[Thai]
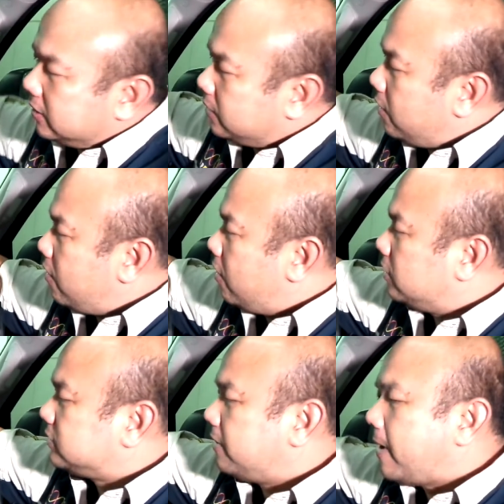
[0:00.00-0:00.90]
ก็
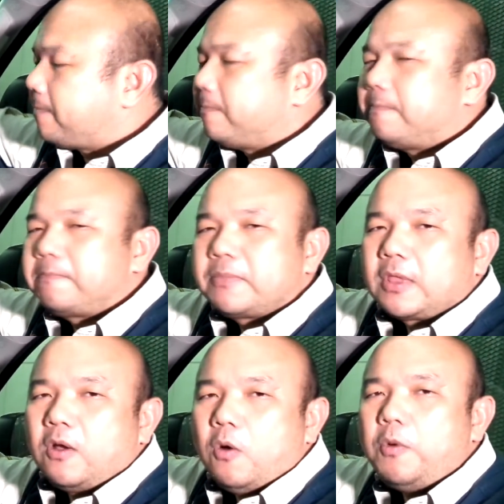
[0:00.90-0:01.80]
สำหรับ
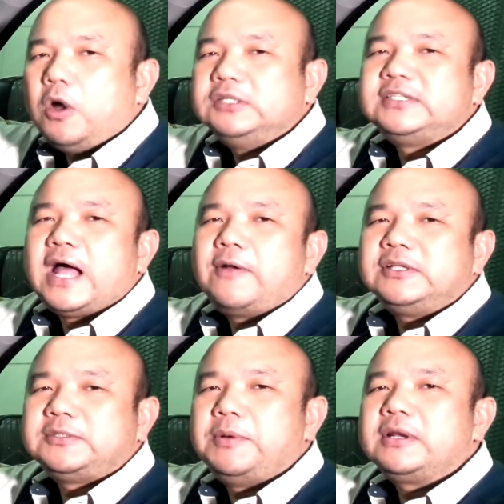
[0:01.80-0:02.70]
Overcon Sound รา
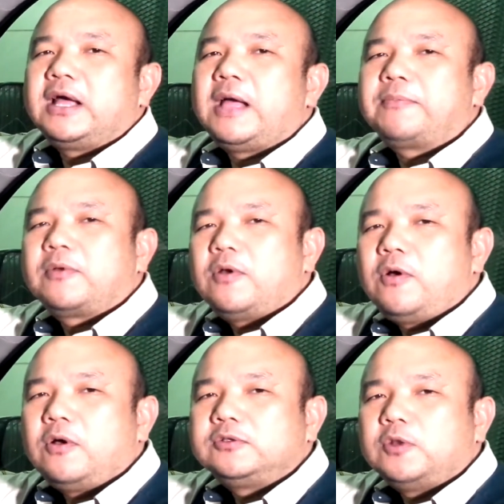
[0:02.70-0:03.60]
ชพฤกษ์นะครับก็
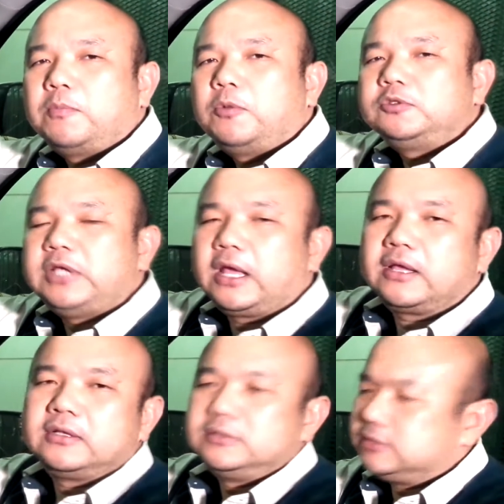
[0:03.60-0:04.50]
จบโปรเจกต์
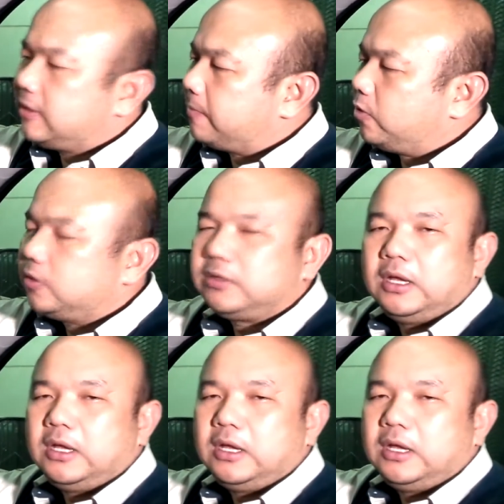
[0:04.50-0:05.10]
สำหรับรถ